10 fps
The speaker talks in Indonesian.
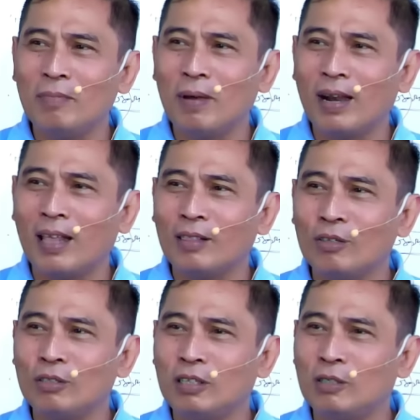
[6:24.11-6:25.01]

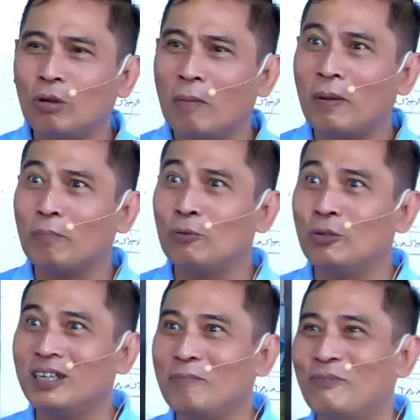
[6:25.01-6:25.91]
500 dijual 40
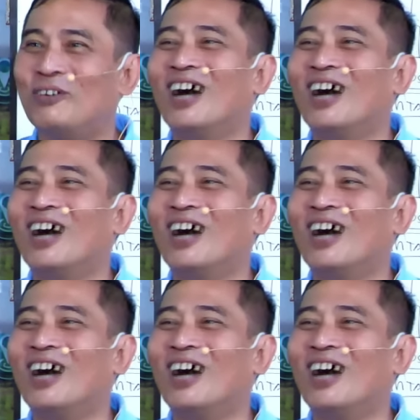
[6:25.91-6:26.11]
ribu.